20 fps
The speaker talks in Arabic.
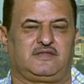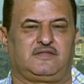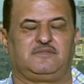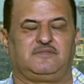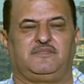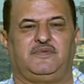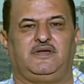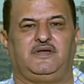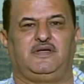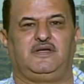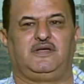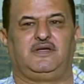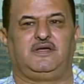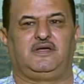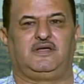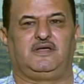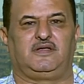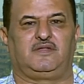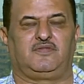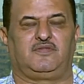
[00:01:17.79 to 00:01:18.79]

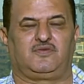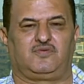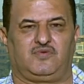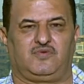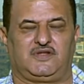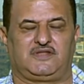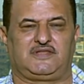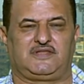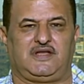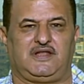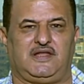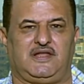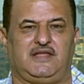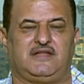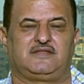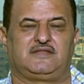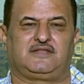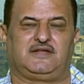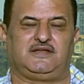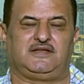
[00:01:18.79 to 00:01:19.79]
بضرورة على
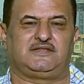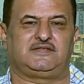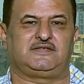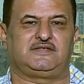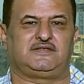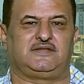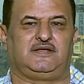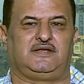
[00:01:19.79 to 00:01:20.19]
أن تعز